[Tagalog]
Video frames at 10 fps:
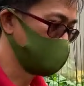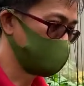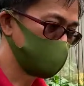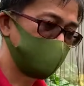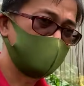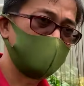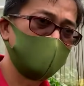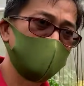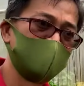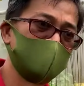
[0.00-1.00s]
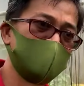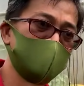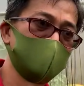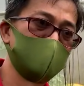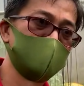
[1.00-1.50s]
fruit setting
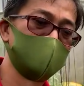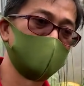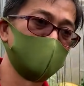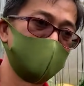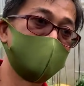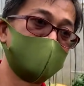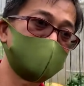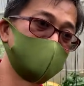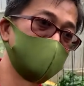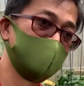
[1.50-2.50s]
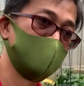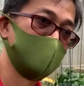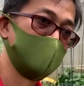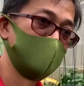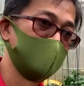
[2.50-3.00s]
index.
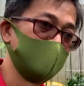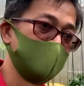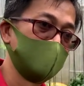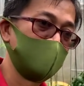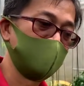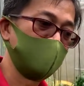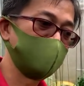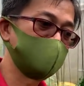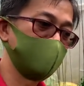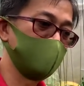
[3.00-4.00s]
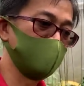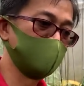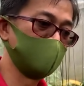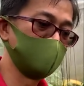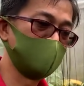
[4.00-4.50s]
Ang uh, ibig sabihin
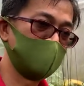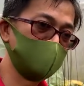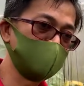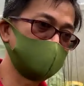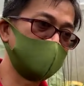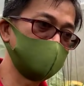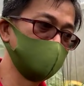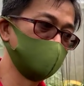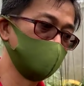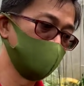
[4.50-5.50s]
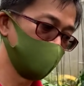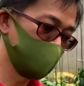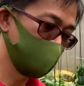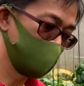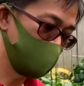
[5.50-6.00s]
noon, anong size nung
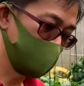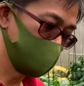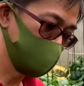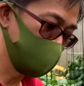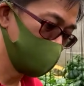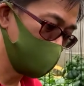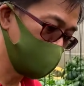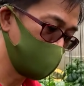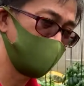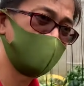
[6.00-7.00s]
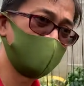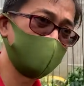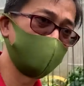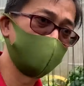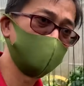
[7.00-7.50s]
newly
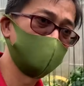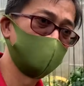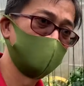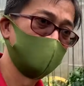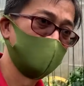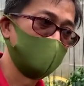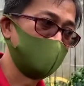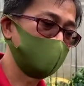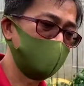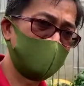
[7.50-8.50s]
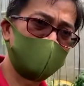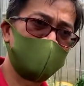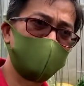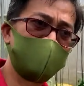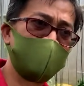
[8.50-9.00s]
pollinated fruit ang kailangan
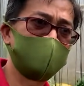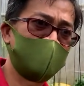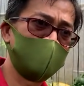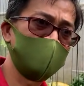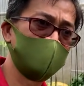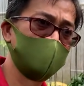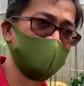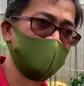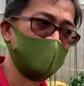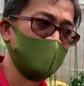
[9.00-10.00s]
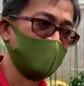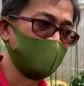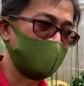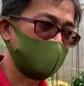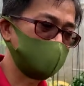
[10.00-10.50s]
namin i-maintain mm-hmm.
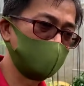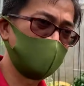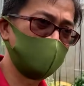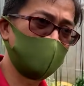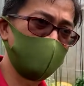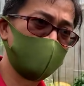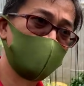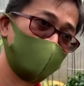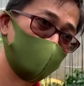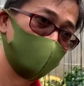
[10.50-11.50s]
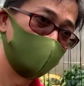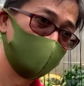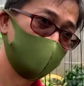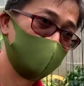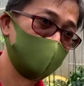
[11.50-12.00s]
para sigurado kami mabubuo
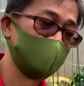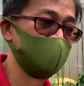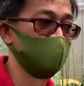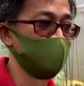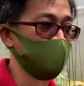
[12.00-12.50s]
'yon. Mm-hmm.